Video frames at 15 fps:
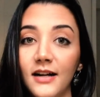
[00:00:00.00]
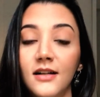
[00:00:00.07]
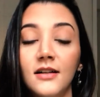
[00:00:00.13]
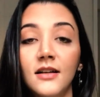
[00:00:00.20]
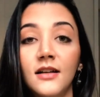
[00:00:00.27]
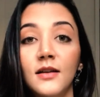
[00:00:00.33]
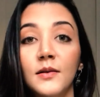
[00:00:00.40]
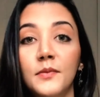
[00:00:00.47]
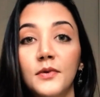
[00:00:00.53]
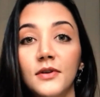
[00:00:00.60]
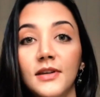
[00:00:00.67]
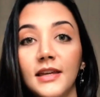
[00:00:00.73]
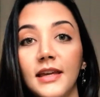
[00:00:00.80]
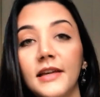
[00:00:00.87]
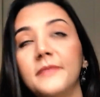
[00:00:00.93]
tá?
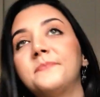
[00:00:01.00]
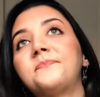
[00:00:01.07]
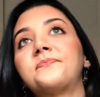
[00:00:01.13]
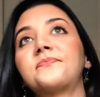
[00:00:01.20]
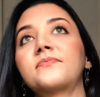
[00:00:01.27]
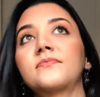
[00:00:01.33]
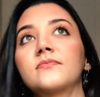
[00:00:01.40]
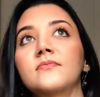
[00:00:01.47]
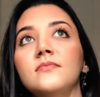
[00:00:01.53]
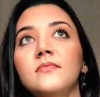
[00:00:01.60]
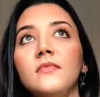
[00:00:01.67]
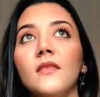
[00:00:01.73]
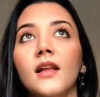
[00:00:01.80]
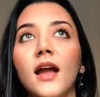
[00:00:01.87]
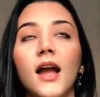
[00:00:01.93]
Porque
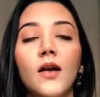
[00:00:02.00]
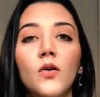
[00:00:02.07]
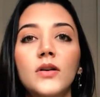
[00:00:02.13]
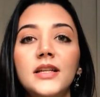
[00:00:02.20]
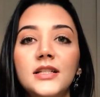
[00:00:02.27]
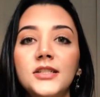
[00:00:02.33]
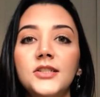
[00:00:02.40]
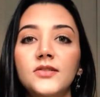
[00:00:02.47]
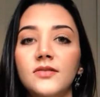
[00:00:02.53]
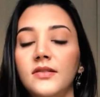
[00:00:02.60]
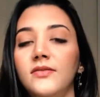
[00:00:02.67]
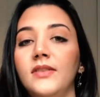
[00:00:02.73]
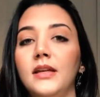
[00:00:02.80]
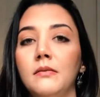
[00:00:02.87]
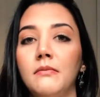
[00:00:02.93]
quando a gente
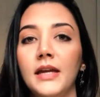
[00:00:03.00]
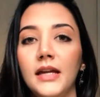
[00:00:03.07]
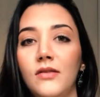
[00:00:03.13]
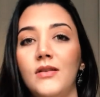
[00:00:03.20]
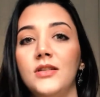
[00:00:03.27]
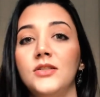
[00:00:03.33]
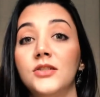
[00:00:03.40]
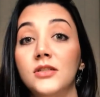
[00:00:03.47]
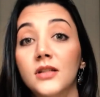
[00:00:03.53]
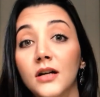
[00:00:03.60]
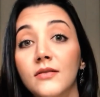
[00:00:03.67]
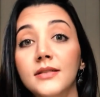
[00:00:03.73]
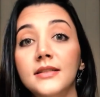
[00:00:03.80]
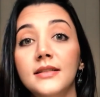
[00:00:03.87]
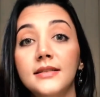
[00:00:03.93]
vive em medo, a gente
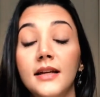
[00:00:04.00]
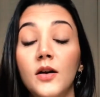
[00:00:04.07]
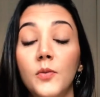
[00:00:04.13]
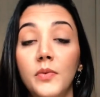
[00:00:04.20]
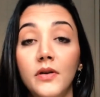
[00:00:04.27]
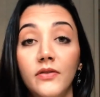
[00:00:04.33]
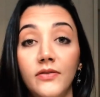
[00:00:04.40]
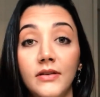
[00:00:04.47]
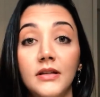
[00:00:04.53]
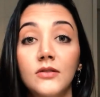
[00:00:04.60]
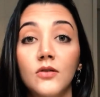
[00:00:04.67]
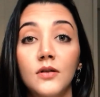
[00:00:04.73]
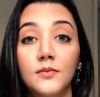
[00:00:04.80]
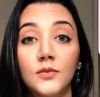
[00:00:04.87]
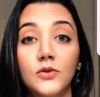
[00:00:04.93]
não entendeu o
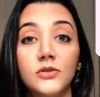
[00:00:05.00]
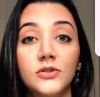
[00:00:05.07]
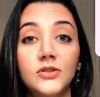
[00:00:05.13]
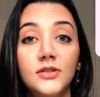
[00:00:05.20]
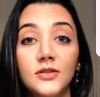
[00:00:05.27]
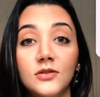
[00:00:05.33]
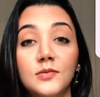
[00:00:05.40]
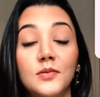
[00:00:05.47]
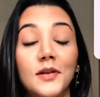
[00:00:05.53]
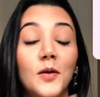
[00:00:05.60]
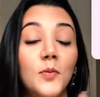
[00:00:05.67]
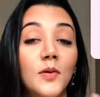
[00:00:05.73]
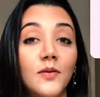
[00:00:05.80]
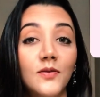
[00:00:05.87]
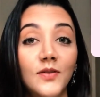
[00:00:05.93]
perfeito amor de Deus,
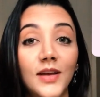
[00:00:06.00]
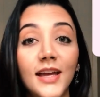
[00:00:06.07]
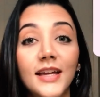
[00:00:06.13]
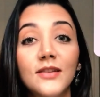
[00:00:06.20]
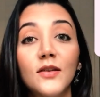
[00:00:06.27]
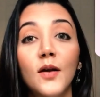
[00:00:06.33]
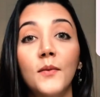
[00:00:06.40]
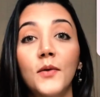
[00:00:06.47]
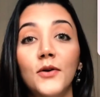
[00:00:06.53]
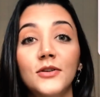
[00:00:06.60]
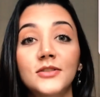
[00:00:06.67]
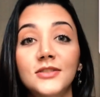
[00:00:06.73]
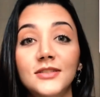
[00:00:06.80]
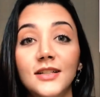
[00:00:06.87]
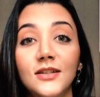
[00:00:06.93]
porque o perfeito
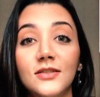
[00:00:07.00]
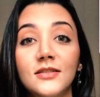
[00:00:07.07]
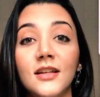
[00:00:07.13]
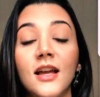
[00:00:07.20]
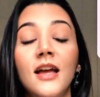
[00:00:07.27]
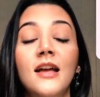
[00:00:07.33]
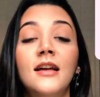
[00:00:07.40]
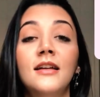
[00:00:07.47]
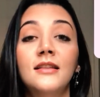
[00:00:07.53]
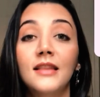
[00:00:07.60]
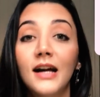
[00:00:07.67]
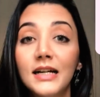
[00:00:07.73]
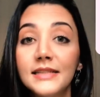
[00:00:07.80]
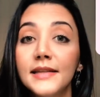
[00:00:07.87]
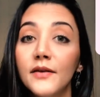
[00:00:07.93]
amor de Deus
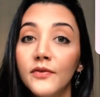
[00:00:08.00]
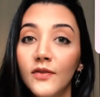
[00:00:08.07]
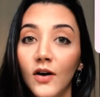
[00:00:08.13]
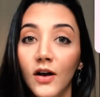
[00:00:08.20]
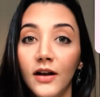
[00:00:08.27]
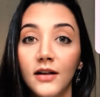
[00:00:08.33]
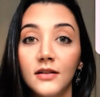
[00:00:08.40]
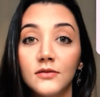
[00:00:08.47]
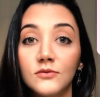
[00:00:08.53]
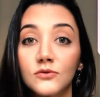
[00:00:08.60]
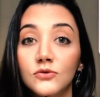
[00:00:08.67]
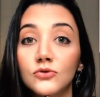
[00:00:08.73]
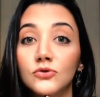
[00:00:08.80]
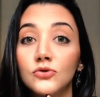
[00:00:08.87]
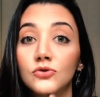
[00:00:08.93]
lança fora
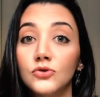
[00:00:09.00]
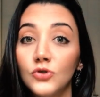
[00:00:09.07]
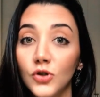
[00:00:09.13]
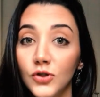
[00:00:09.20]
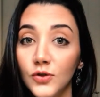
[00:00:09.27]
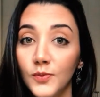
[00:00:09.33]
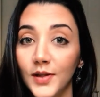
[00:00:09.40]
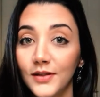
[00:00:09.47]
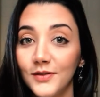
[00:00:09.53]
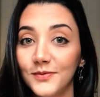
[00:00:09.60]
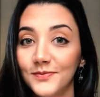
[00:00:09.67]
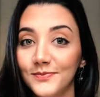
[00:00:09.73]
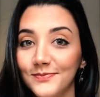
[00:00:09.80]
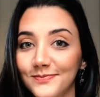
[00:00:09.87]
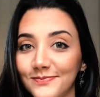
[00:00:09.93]
todo
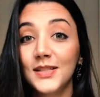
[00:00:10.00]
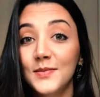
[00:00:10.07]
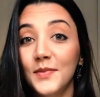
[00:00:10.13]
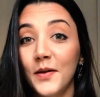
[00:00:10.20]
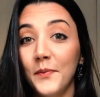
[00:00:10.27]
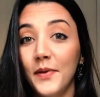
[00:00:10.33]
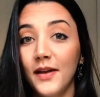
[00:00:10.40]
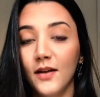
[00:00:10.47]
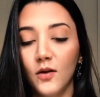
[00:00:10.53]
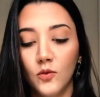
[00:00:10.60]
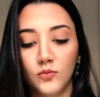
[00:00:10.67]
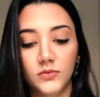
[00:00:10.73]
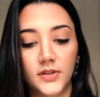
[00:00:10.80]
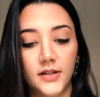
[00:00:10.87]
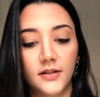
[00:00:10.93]
medo. Próxima
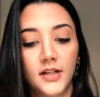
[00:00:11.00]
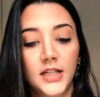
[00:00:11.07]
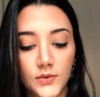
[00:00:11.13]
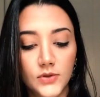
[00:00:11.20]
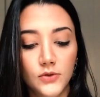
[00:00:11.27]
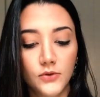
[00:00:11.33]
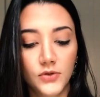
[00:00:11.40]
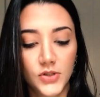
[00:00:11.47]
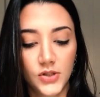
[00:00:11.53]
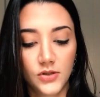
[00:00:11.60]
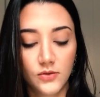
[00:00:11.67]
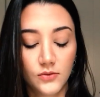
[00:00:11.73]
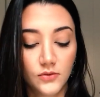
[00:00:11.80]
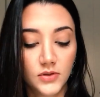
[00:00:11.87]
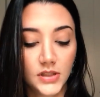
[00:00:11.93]
pergunta: Como
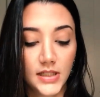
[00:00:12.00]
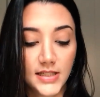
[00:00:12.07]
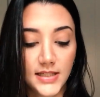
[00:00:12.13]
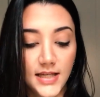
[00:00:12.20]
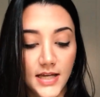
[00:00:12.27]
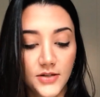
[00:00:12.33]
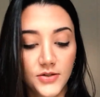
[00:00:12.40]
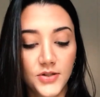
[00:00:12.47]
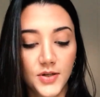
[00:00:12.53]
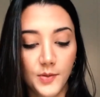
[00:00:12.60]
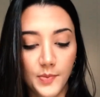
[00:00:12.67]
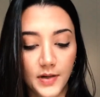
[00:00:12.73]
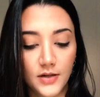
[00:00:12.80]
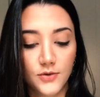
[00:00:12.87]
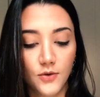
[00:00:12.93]
surgiu o desejo de
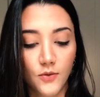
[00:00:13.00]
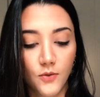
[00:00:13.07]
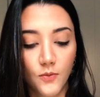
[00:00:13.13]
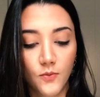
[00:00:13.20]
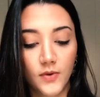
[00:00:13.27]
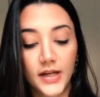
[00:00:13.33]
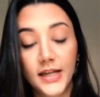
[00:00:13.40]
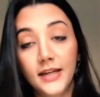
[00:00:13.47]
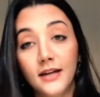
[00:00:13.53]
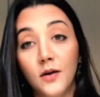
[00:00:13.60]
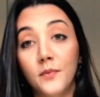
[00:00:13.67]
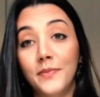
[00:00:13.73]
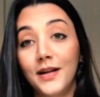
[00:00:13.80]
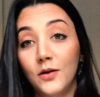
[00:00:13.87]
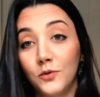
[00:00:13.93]
ir para Jokun e
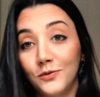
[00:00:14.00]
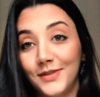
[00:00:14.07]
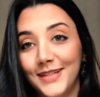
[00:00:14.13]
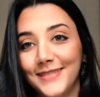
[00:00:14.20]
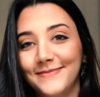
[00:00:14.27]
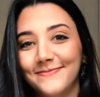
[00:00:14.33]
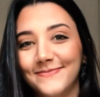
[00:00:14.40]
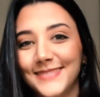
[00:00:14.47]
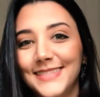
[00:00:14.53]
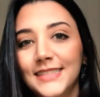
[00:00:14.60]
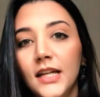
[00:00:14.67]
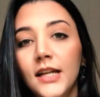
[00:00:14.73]
não para outra?